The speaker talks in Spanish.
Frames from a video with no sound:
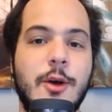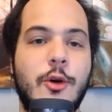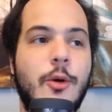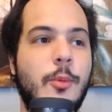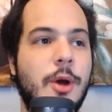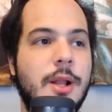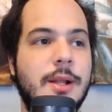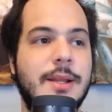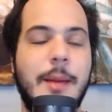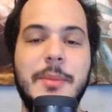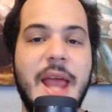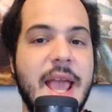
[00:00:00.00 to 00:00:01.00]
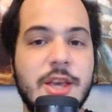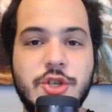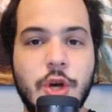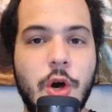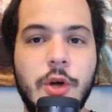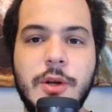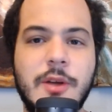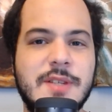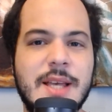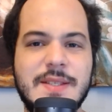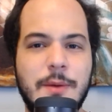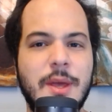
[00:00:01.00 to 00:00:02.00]
como el Damnation, o
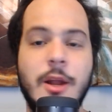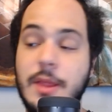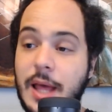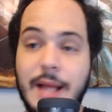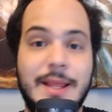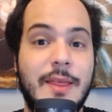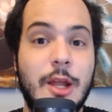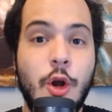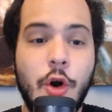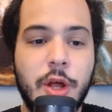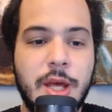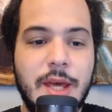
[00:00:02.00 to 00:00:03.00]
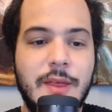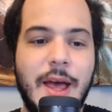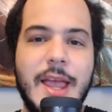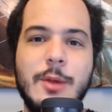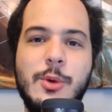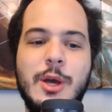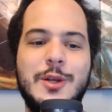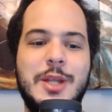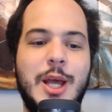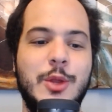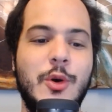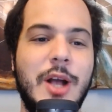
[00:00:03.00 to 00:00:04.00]
sea, se viene, hasta del Orchid hay alguna que otra
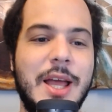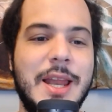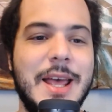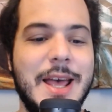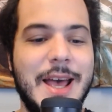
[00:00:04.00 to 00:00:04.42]
que tocan,